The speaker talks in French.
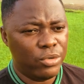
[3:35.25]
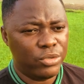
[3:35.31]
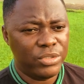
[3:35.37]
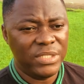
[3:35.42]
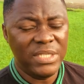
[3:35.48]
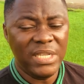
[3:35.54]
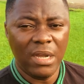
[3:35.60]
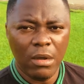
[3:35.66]

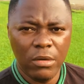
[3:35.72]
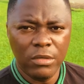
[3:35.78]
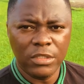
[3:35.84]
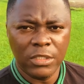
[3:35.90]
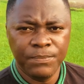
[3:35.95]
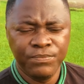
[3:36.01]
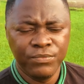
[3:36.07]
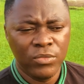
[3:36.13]
s'y
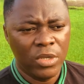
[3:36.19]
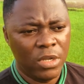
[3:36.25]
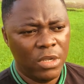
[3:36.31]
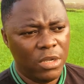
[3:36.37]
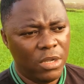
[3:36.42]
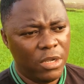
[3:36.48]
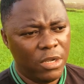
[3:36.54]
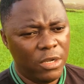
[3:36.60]
rendre.
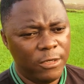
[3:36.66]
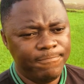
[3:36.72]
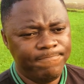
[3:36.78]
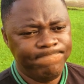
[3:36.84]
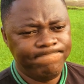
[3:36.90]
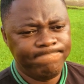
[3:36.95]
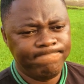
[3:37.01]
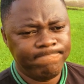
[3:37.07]

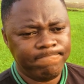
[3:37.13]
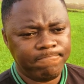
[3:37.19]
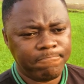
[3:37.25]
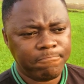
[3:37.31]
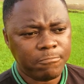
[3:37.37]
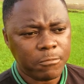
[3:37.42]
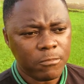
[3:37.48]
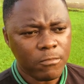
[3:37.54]

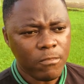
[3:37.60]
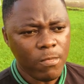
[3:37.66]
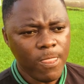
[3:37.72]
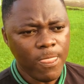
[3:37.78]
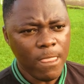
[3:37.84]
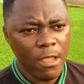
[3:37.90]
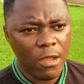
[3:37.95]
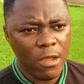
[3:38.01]

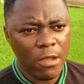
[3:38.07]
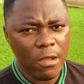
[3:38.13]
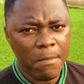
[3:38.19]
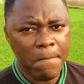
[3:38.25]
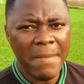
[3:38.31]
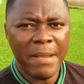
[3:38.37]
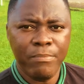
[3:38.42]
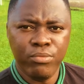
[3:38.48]

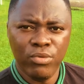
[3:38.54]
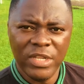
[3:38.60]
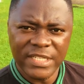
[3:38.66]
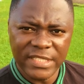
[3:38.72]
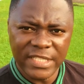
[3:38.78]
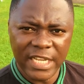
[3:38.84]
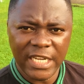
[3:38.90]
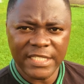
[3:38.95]
mais pour ne
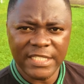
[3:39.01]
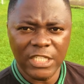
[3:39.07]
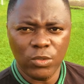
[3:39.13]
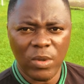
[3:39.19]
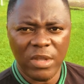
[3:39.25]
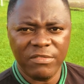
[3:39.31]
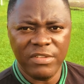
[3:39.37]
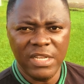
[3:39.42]
citer que ces
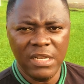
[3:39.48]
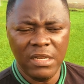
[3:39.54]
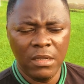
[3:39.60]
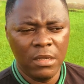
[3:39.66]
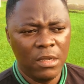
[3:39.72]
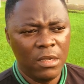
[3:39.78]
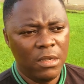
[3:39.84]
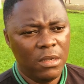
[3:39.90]
trois villes,
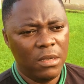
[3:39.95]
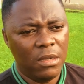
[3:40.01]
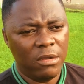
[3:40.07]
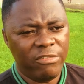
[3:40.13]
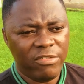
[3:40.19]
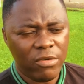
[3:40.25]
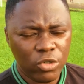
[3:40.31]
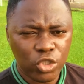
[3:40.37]

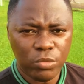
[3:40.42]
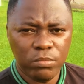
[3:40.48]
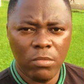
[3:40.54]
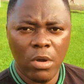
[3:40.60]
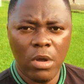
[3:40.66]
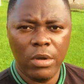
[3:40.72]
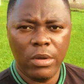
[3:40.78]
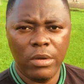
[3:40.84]

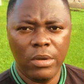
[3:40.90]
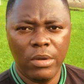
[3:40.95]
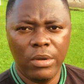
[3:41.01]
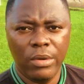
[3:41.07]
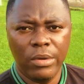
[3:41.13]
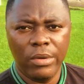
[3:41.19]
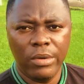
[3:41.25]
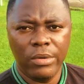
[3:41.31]
franchement,
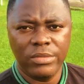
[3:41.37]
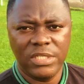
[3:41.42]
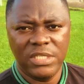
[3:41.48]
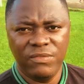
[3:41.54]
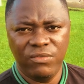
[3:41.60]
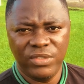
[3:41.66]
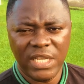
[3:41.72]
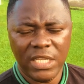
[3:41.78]

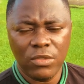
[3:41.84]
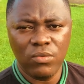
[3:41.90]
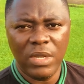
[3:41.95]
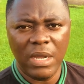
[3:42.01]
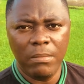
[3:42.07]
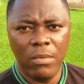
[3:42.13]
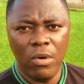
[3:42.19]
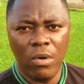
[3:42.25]
si vous êtes
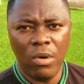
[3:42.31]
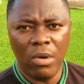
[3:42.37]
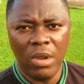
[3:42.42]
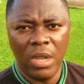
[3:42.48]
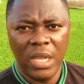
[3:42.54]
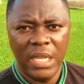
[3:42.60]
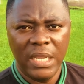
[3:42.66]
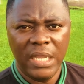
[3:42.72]
au Gabon
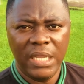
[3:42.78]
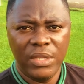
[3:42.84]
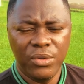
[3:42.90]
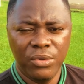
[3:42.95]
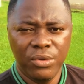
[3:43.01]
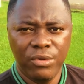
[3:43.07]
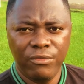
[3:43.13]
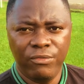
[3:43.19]
et
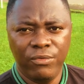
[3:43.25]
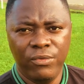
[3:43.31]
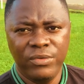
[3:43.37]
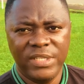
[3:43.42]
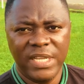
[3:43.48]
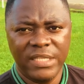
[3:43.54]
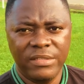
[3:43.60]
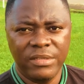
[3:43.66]
que
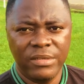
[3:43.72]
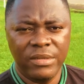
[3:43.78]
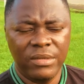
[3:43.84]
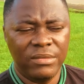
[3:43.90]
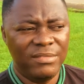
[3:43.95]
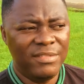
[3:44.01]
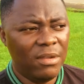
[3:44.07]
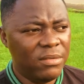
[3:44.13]
vous êtes
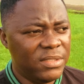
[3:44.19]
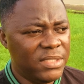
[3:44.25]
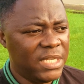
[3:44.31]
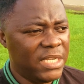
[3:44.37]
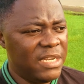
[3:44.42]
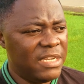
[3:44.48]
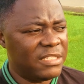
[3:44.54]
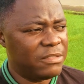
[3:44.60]

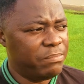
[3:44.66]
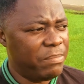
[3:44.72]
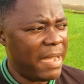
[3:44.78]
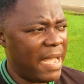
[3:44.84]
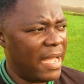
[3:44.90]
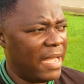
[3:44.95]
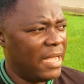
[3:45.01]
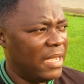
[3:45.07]
tenté, n'est-ce
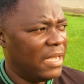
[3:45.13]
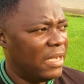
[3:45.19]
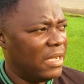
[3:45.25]
pas,